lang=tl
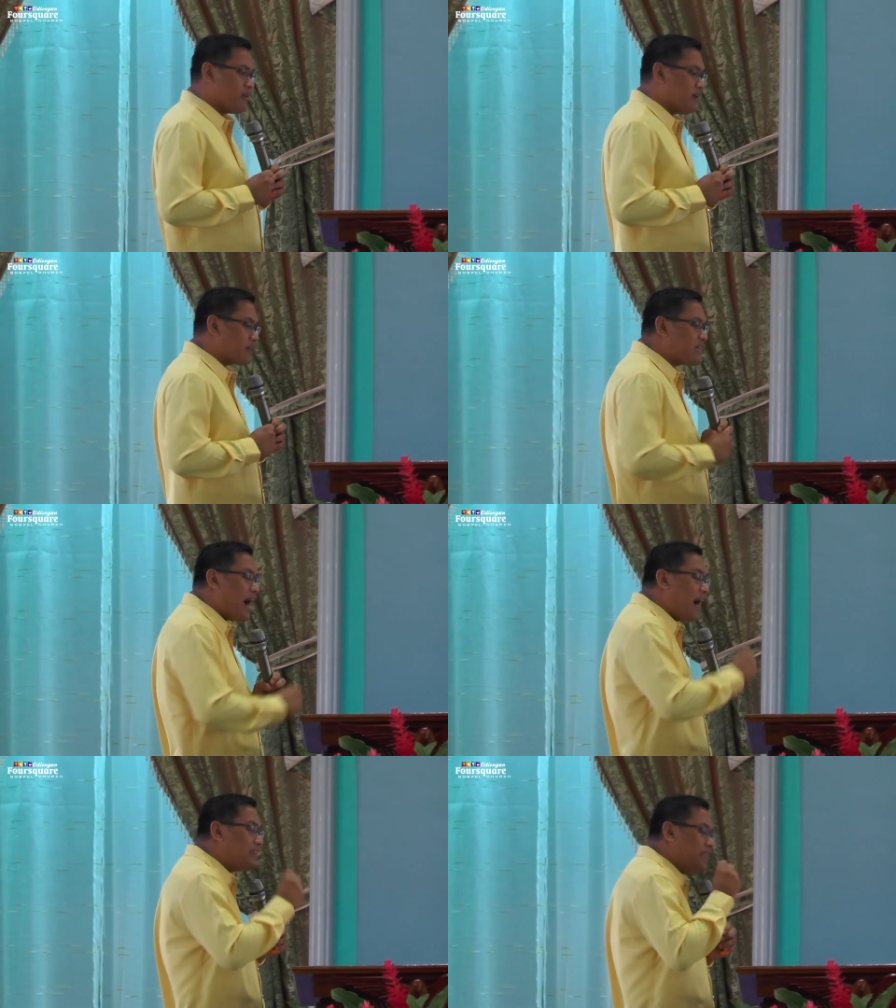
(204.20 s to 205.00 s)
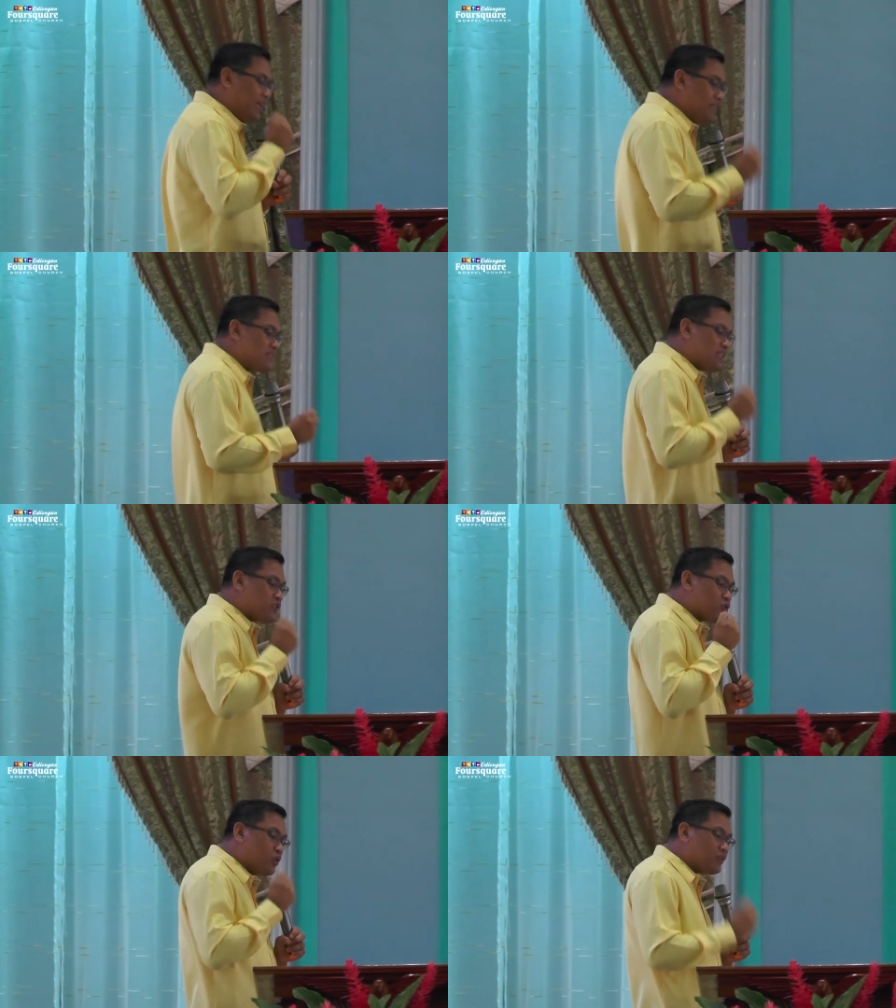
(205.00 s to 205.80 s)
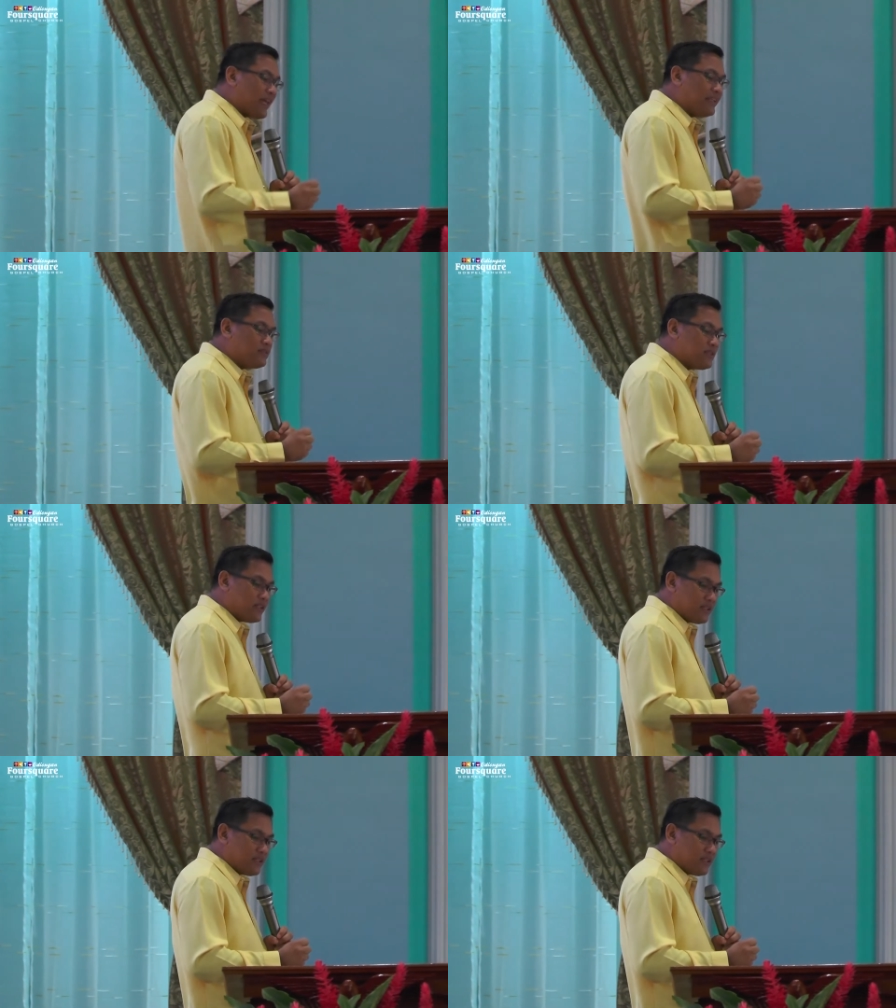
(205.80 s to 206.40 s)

God instituted